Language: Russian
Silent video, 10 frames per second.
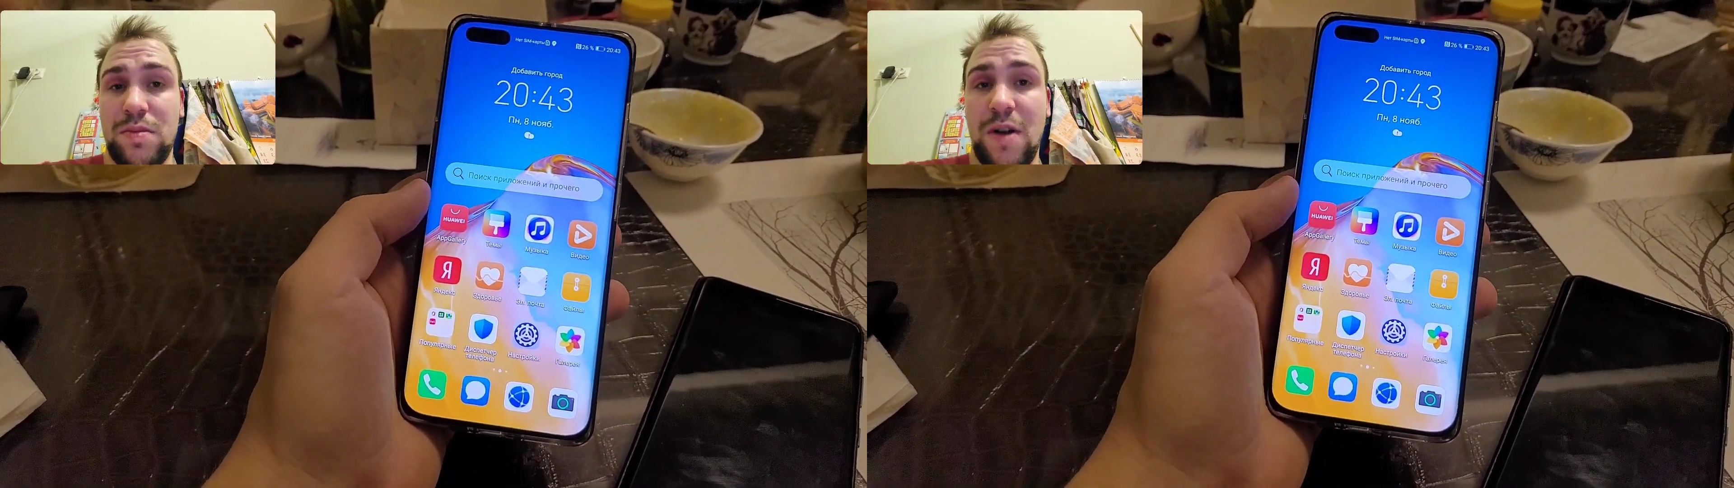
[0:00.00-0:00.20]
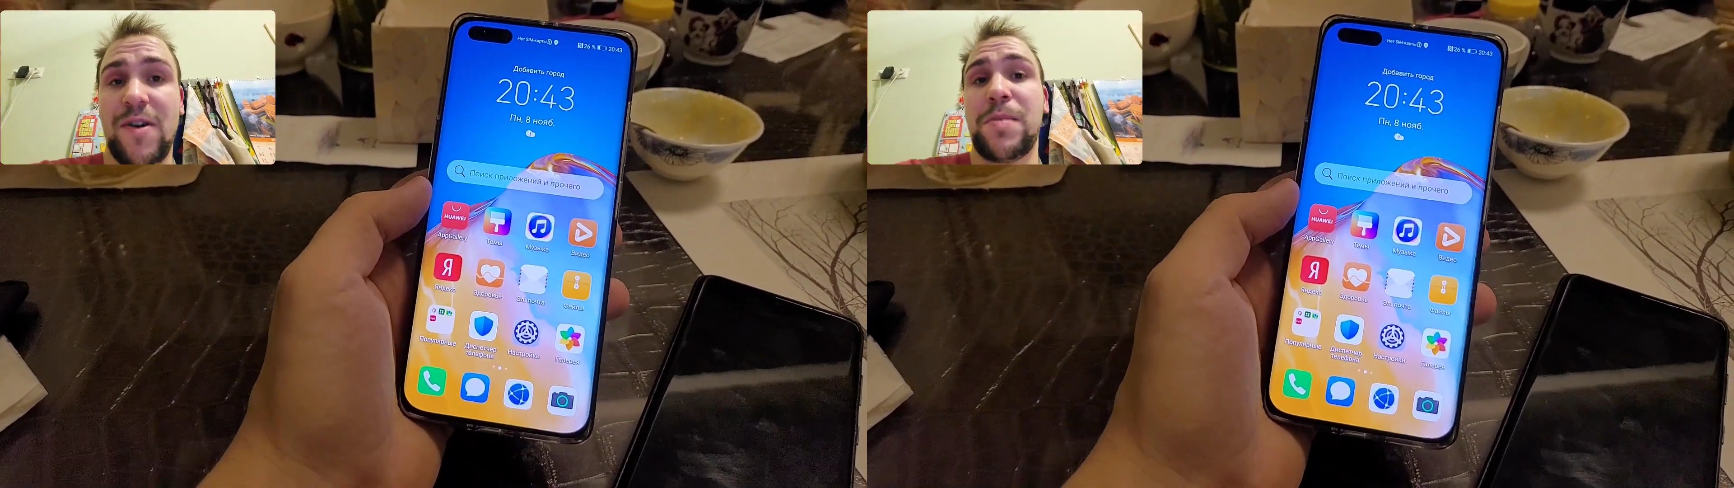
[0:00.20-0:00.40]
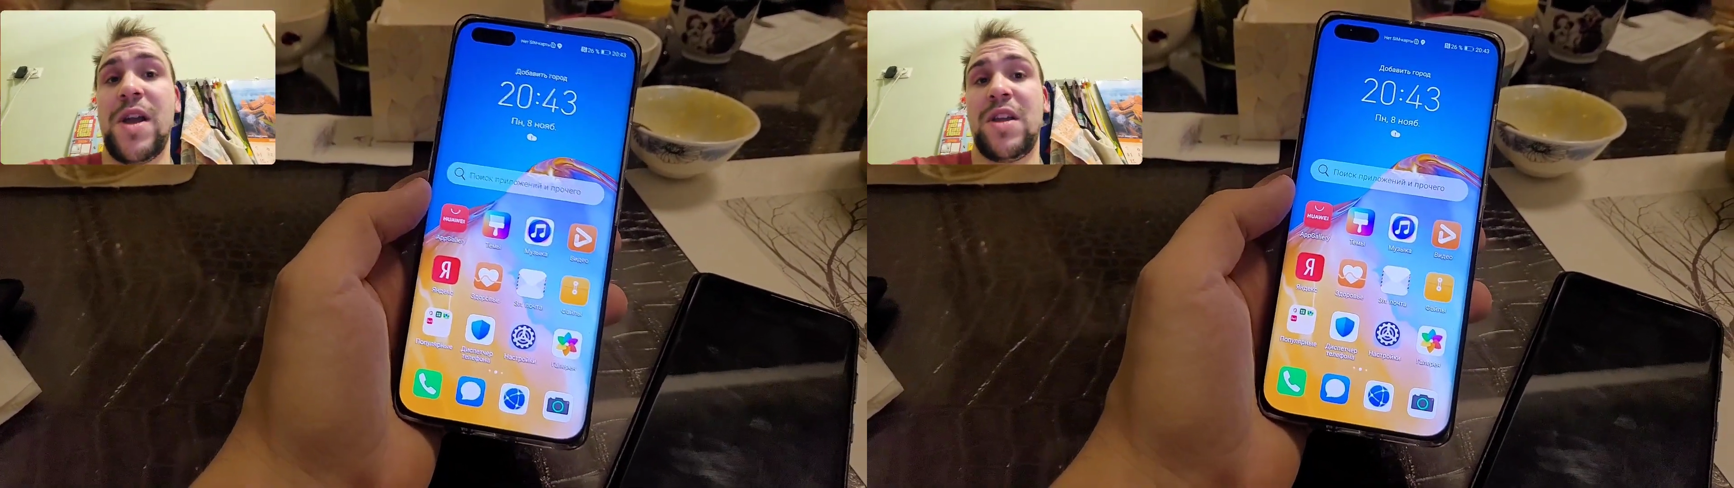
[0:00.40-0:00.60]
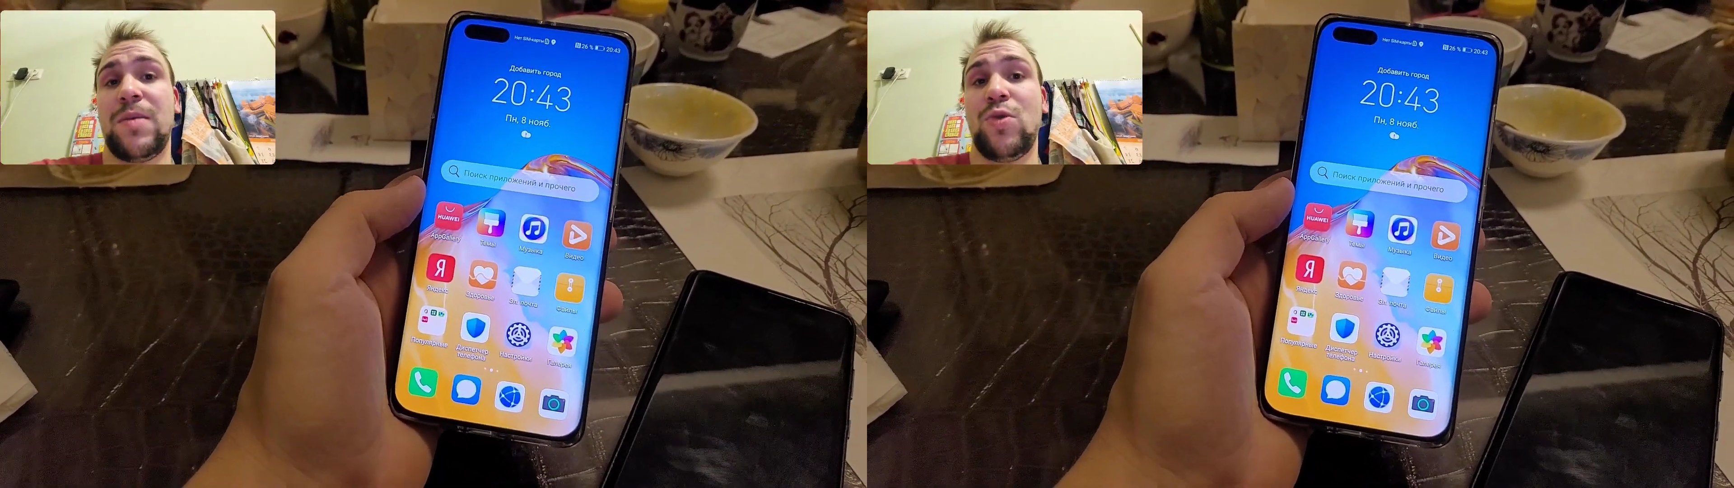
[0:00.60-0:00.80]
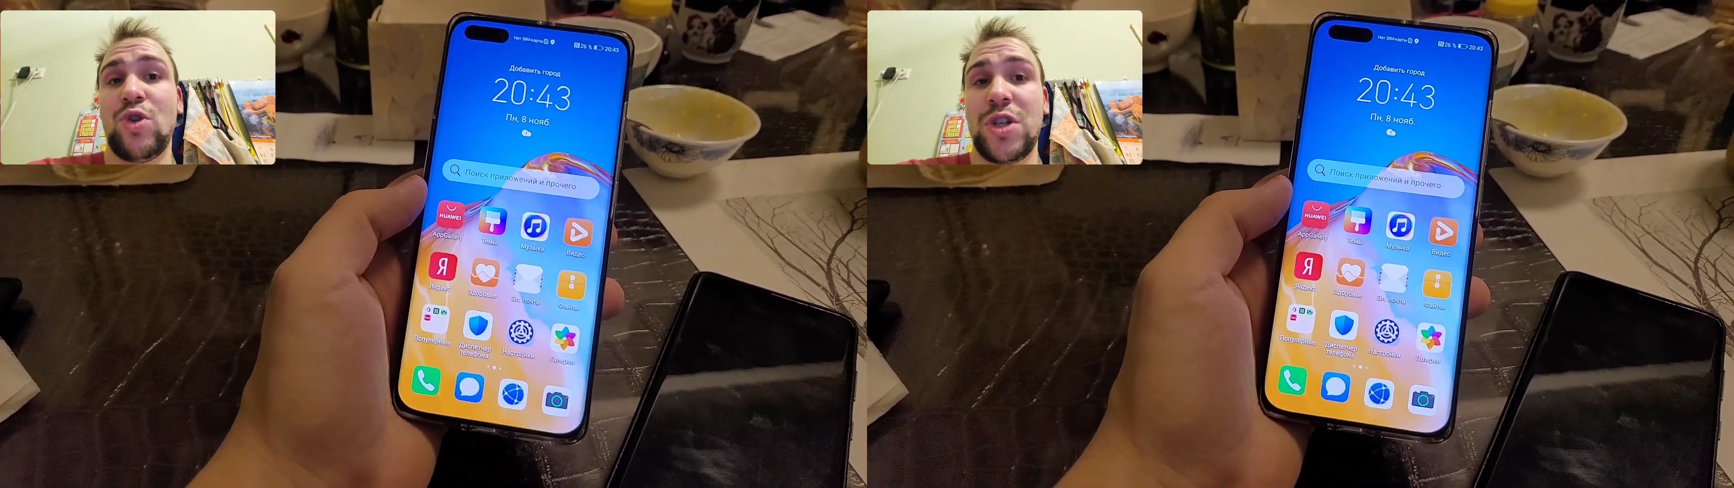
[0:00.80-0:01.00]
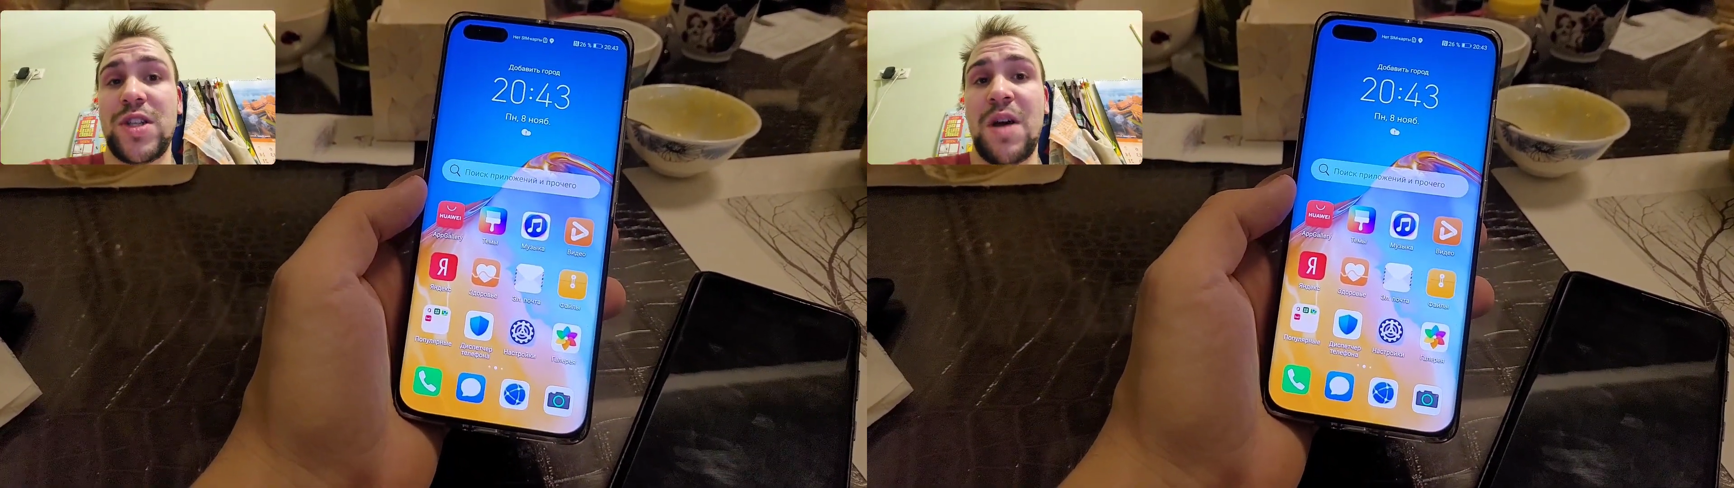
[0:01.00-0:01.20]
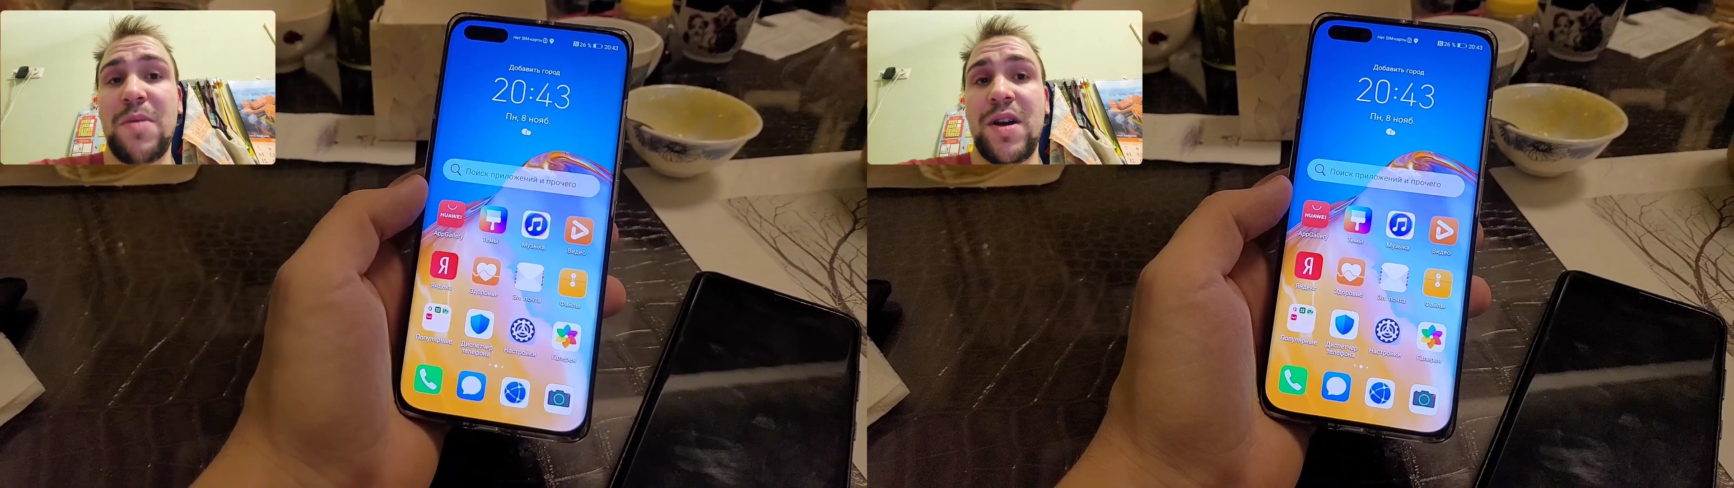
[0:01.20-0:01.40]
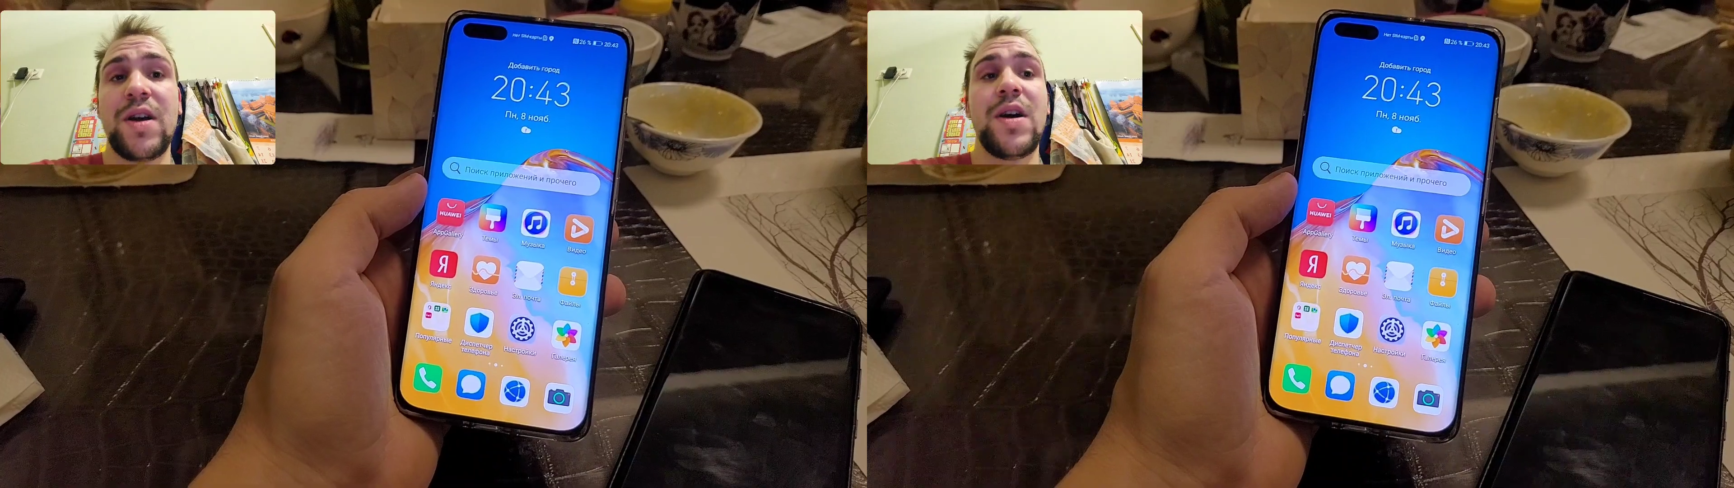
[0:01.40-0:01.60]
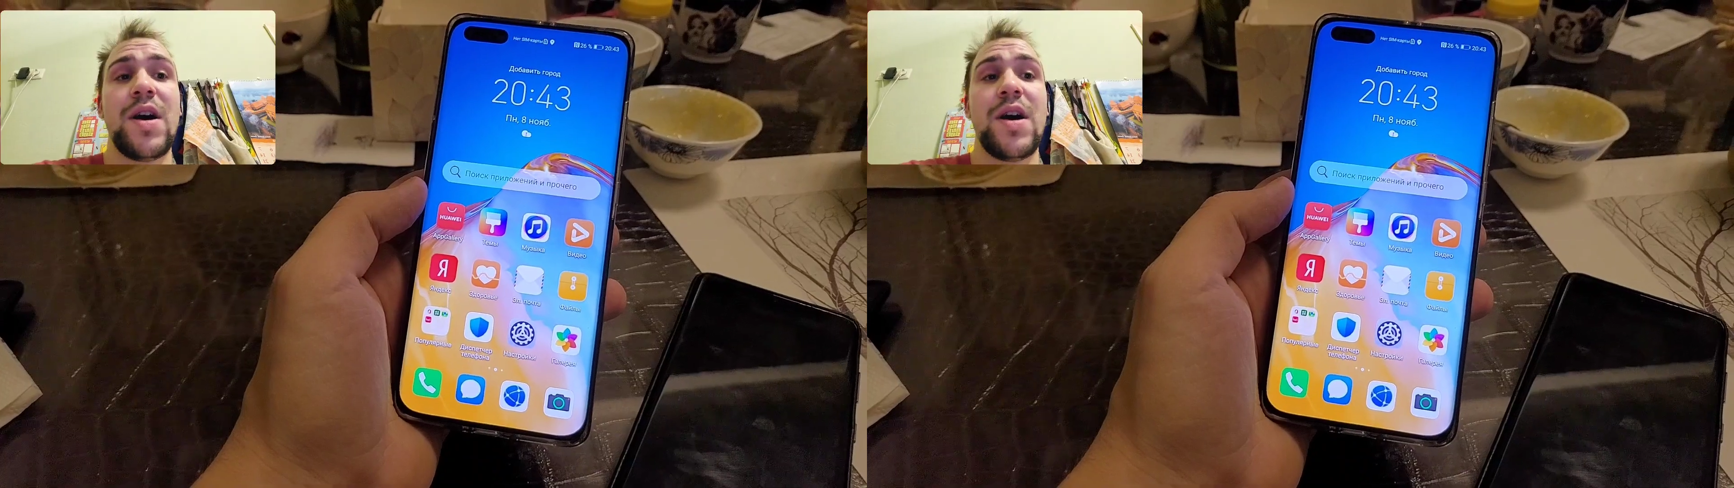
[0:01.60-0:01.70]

Оформление там то же самое,